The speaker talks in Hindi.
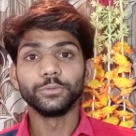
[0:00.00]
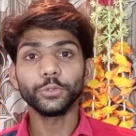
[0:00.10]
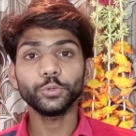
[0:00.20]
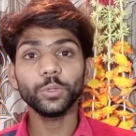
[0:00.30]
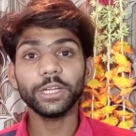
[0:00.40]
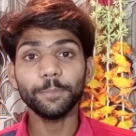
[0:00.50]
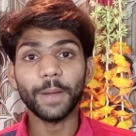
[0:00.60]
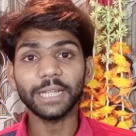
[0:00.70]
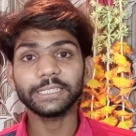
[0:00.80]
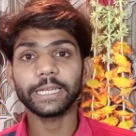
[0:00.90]
दोस्तों अगर हम
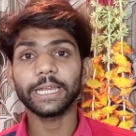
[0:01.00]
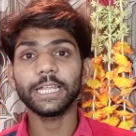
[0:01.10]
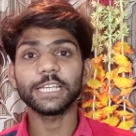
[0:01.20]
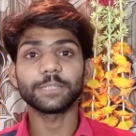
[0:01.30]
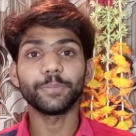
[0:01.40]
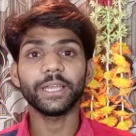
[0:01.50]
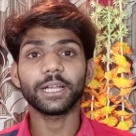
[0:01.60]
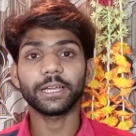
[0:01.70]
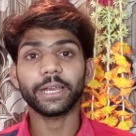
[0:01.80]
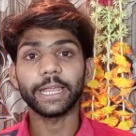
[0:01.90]
बात करें इसमें
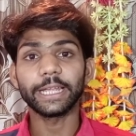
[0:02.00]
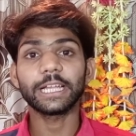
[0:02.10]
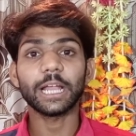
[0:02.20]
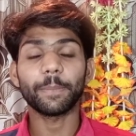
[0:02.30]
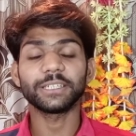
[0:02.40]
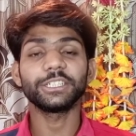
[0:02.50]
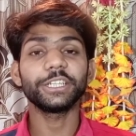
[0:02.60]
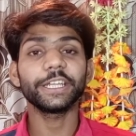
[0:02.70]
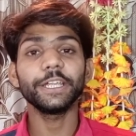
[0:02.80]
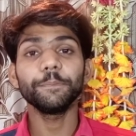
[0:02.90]
अगर इंक
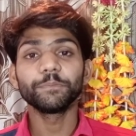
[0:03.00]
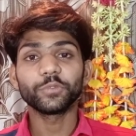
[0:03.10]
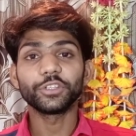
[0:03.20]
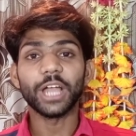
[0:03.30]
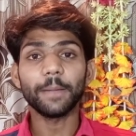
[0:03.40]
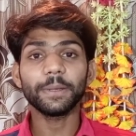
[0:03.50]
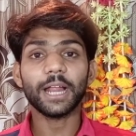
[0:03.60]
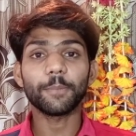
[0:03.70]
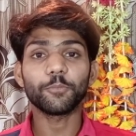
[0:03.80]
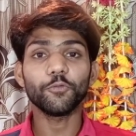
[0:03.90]
कैपेसिटी की तो यहाँ पर
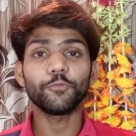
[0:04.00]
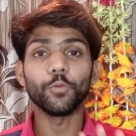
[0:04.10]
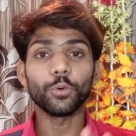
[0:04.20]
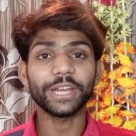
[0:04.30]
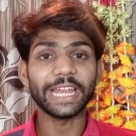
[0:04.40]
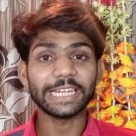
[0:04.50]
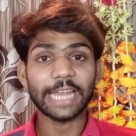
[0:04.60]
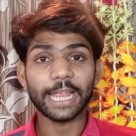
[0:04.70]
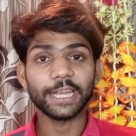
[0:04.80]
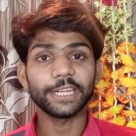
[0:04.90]
आपको फोर इंक
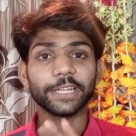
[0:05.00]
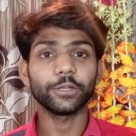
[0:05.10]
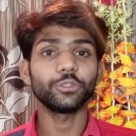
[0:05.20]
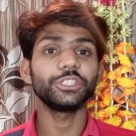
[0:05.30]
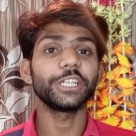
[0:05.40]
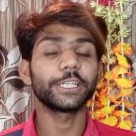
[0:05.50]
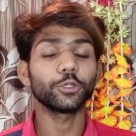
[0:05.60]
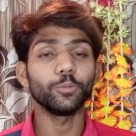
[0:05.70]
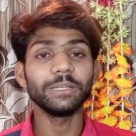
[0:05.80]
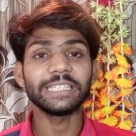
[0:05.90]
टैंक की टेक्नोलॉजी देखने
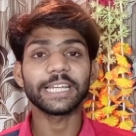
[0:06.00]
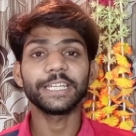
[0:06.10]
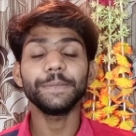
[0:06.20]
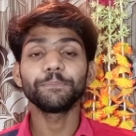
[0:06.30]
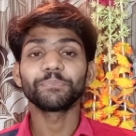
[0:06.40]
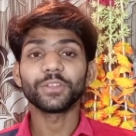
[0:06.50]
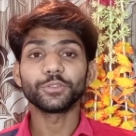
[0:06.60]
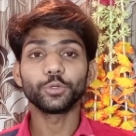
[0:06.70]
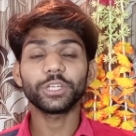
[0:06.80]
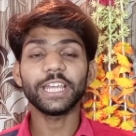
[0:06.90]
को मिल जाएगी
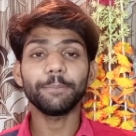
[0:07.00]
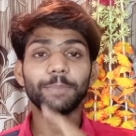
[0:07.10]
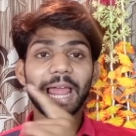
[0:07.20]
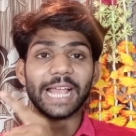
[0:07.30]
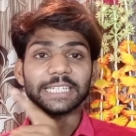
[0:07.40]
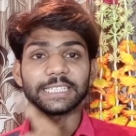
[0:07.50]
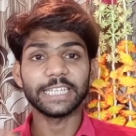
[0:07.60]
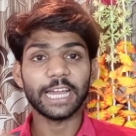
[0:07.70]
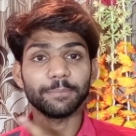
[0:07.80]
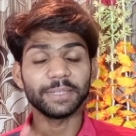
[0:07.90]
जो कि है ब्लैक
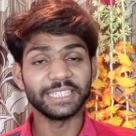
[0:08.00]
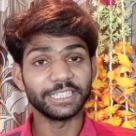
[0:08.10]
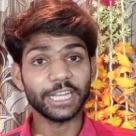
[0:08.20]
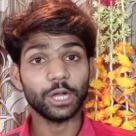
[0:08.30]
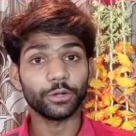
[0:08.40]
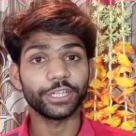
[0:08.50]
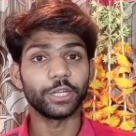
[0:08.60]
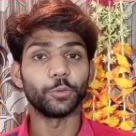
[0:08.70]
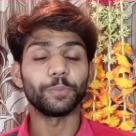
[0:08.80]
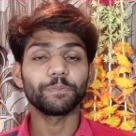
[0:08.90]
सियान मेजेंटा और
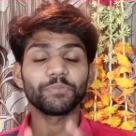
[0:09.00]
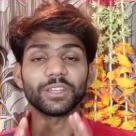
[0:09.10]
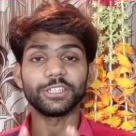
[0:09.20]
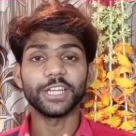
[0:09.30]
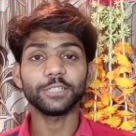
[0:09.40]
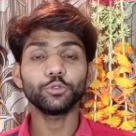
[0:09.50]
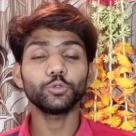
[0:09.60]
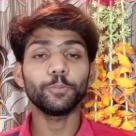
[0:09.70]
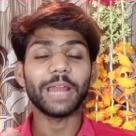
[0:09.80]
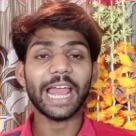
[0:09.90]
येलो जी हाँ
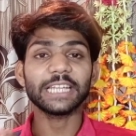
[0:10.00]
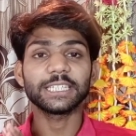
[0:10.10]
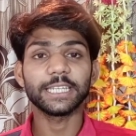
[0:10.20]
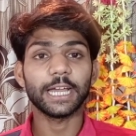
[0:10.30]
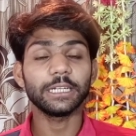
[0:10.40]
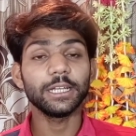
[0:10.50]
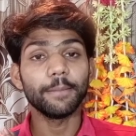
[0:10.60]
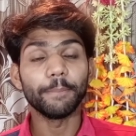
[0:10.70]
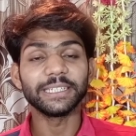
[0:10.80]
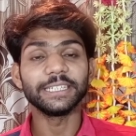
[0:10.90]
दोस्तों ब्लैक सियान
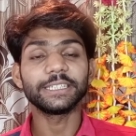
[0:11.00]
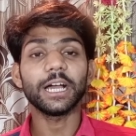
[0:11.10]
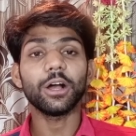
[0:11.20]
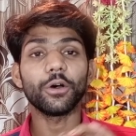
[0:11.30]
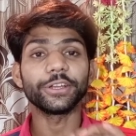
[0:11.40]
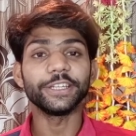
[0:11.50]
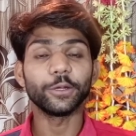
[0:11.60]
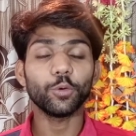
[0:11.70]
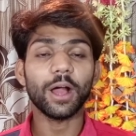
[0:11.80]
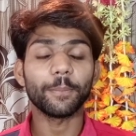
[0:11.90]
मेजेंटा और
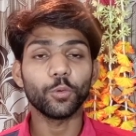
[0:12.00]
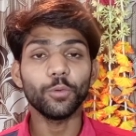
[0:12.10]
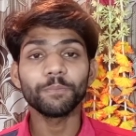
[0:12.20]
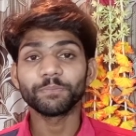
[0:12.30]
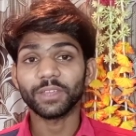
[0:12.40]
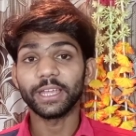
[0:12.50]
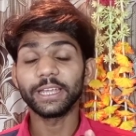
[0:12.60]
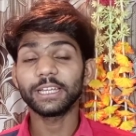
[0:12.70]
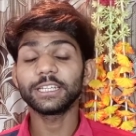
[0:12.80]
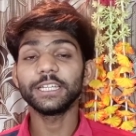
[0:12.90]
येलो आपको
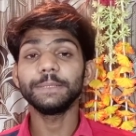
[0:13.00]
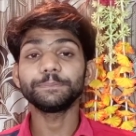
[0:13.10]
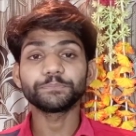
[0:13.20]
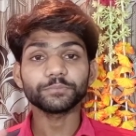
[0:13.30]
इंक की